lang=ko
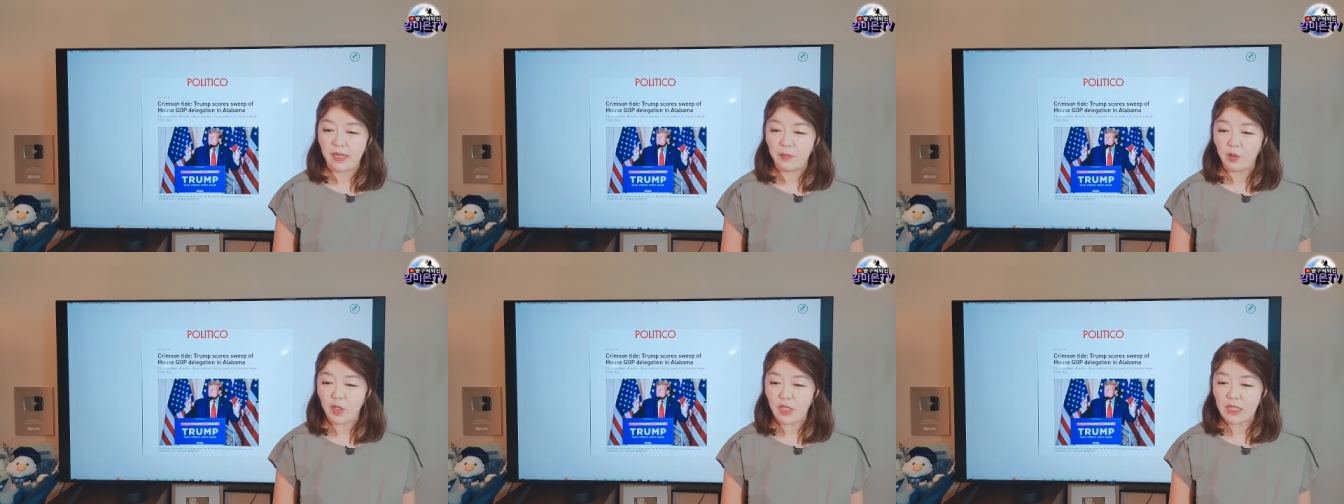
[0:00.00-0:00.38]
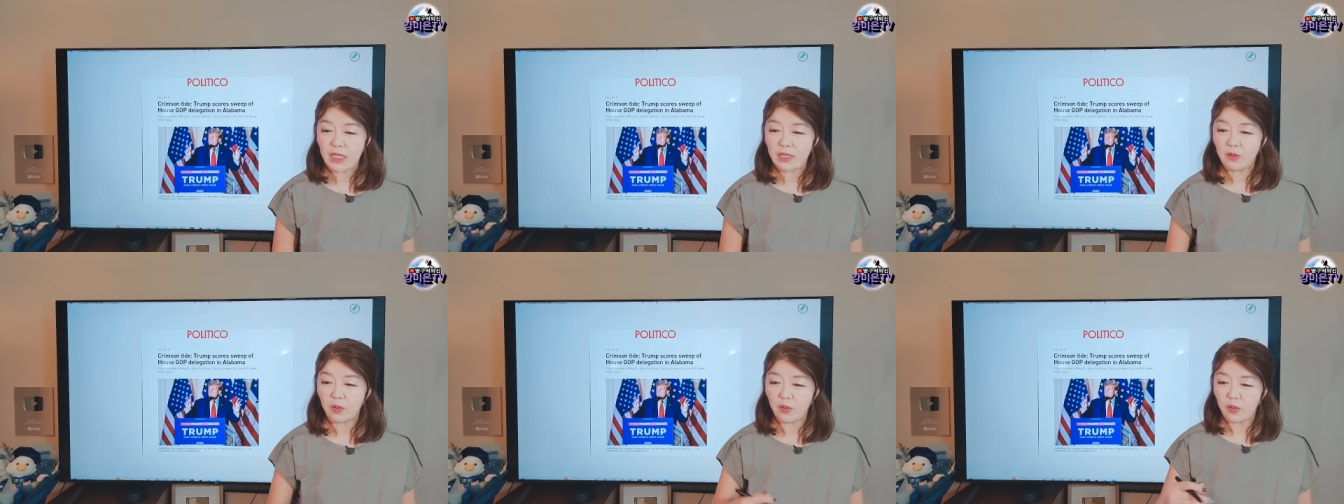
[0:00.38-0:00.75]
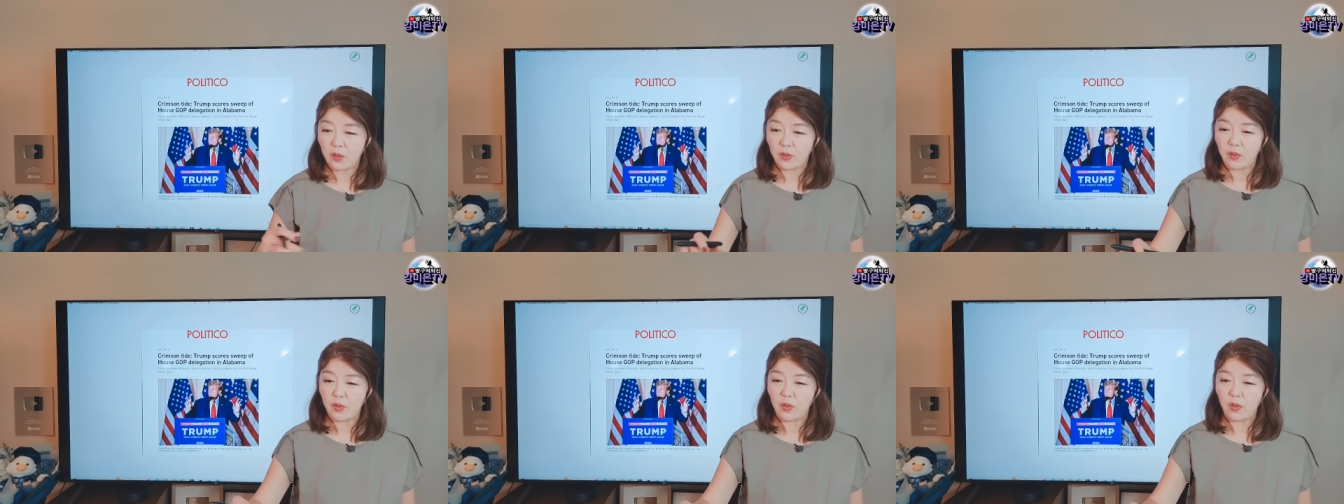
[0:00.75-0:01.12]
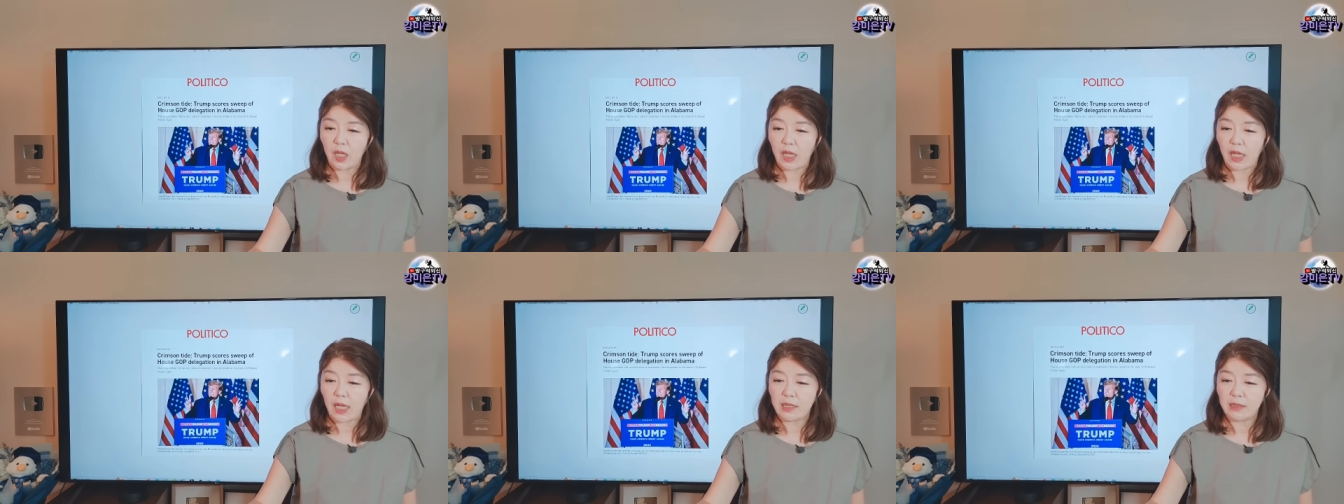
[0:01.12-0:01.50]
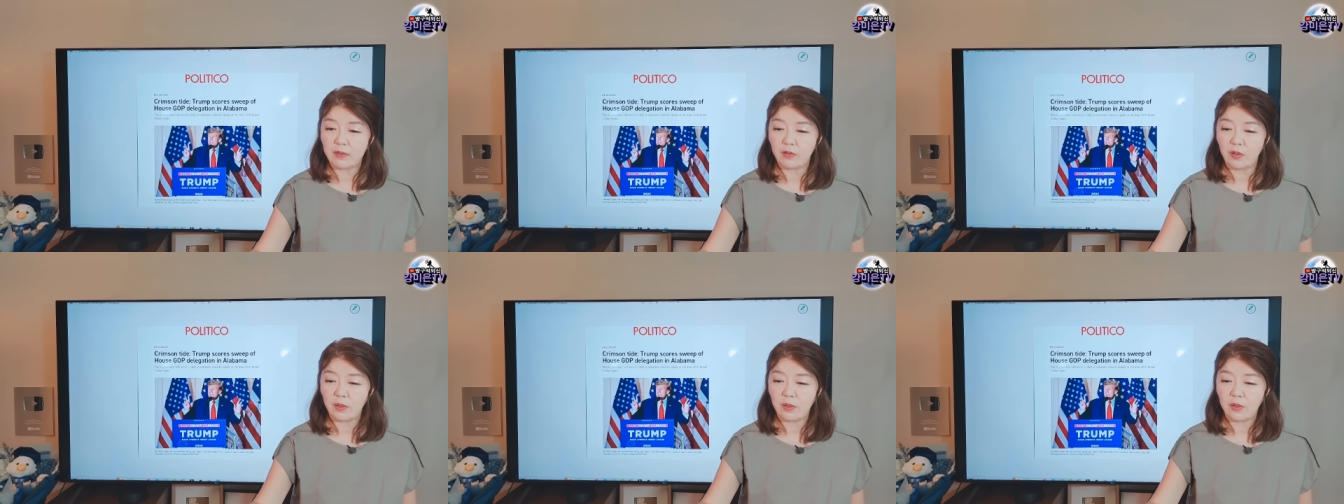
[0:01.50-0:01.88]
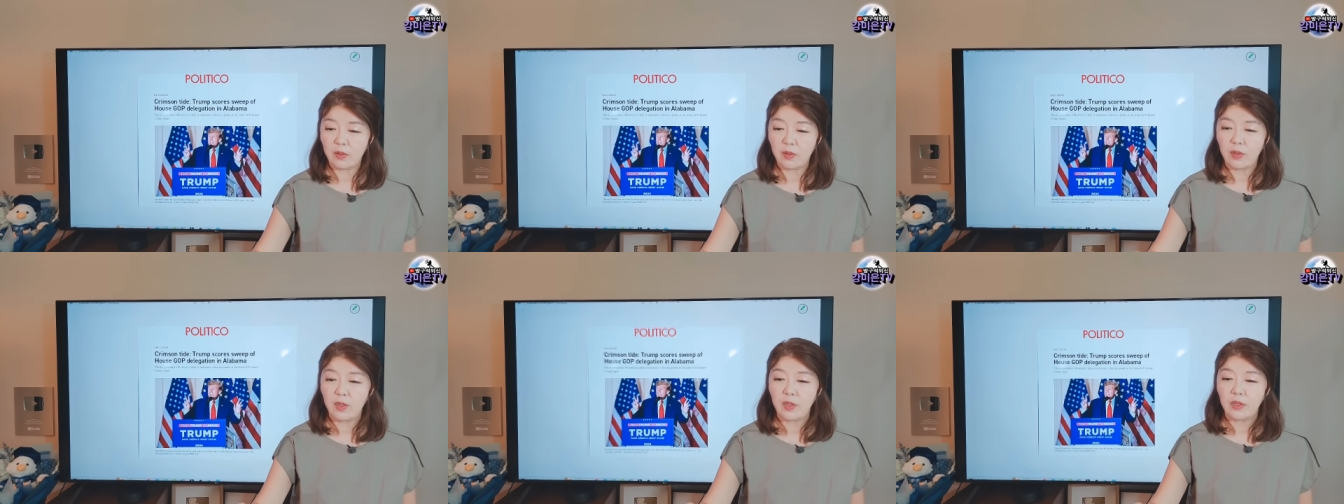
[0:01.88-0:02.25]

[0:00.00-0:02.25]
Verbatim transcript: 폴리티코에서도요